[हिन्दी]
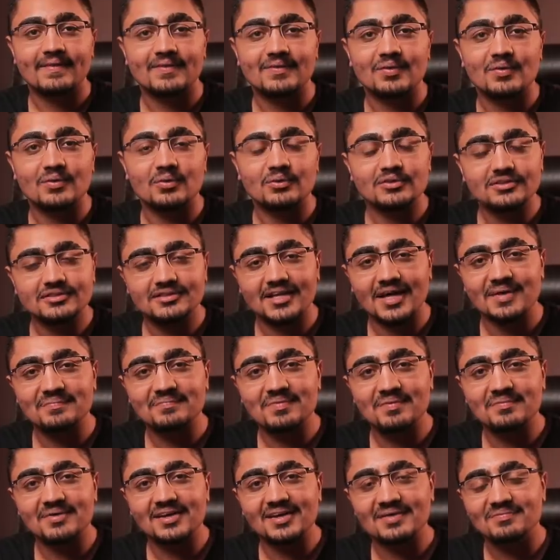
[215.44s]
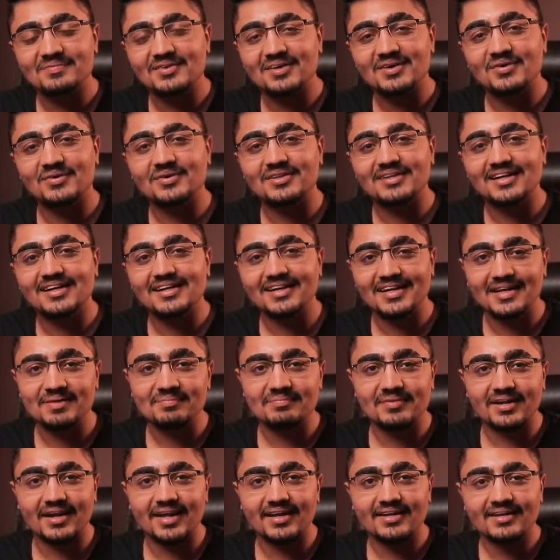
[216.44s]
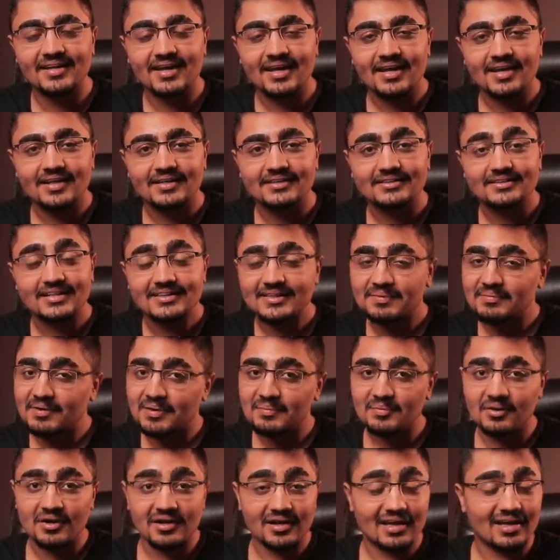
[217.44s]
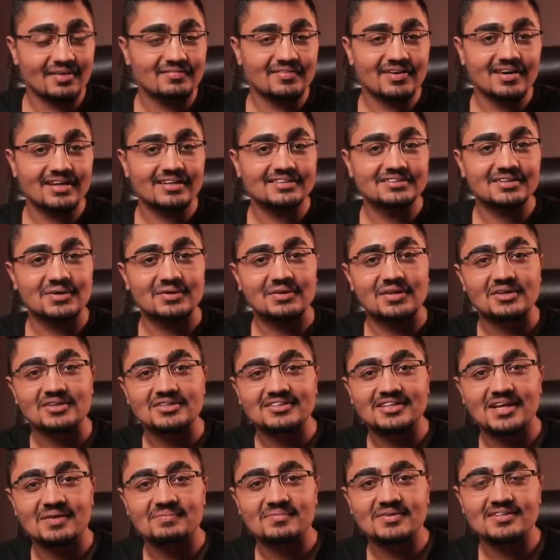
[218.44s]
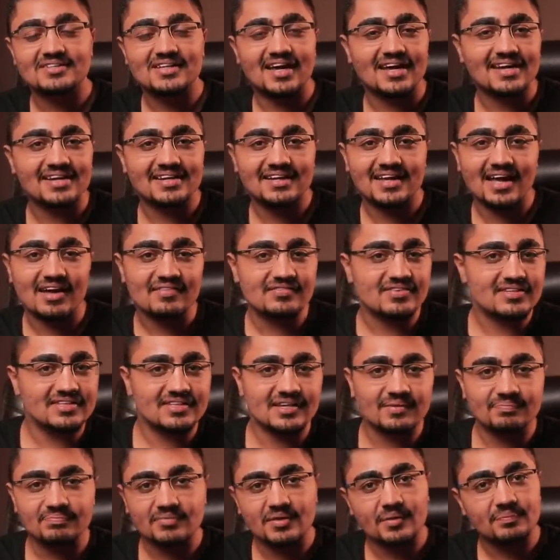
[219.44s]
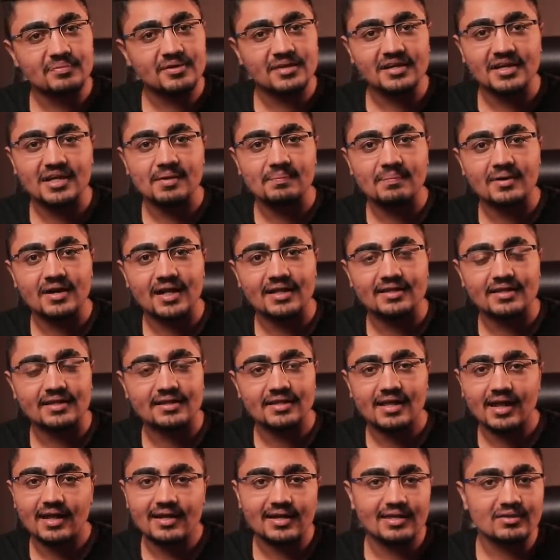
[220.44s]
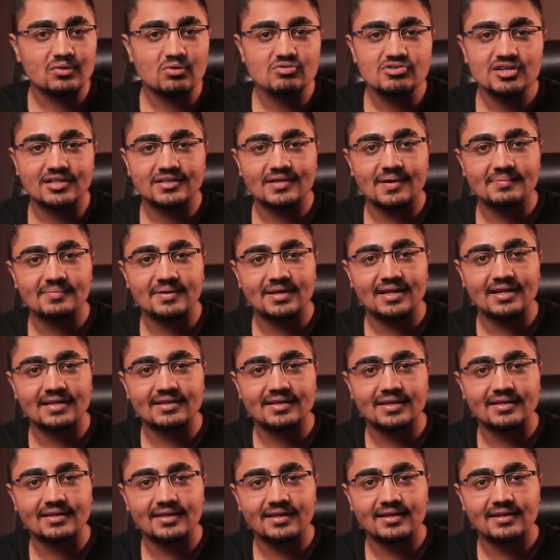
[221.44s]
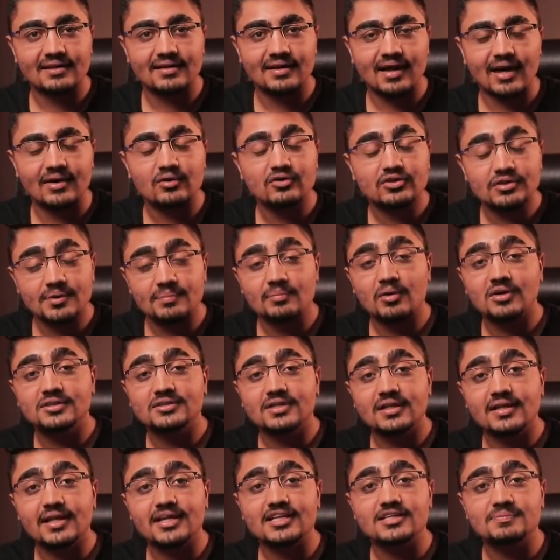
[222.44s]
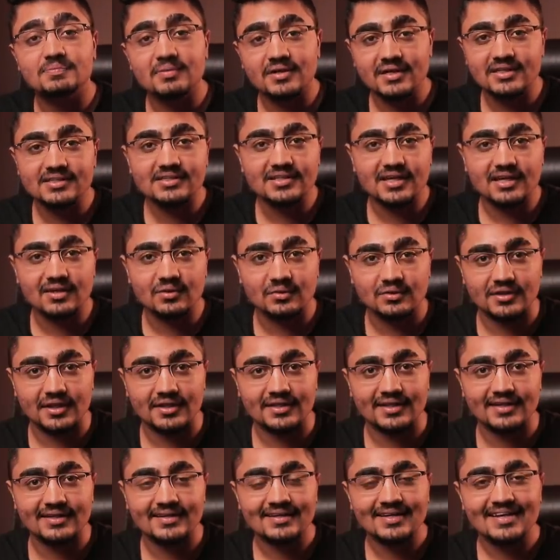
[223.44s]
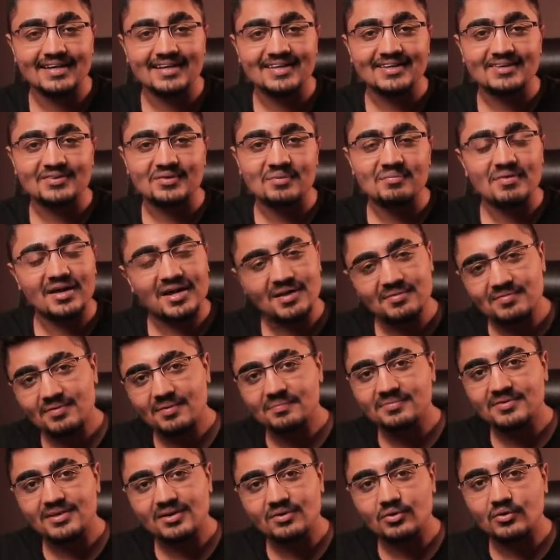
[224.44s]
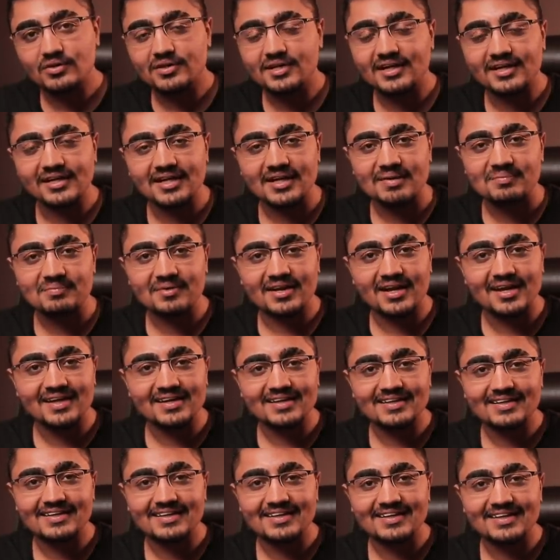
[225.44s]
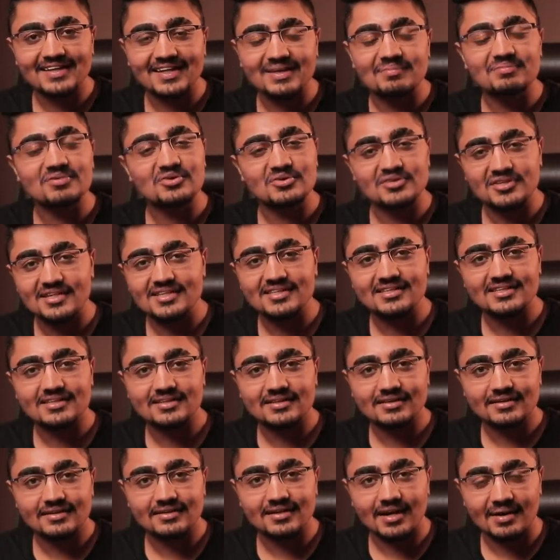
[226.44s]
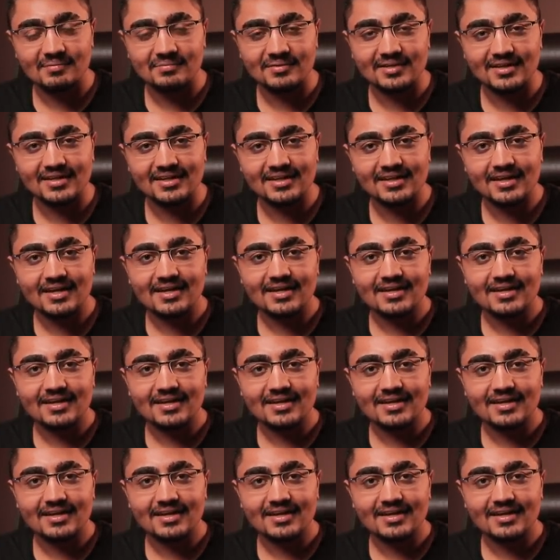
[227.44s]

तो उस टाइम पे मैंने अपनी खुद की टीम बनाई जैसे मैंने बोला कैफ़े कल्चर होता था उस टाइम पे सारे कैफ़े से अपनी अपनी टीम बनाते थे यानी एक दूसरे के सामने खेलते थे एंड उससे बहुत ज़्यादा एक्सपीरियंस गेन होता था तो मैंने भी अपनी खुद की टीम बनाई टीम न्यूसेंस नाम की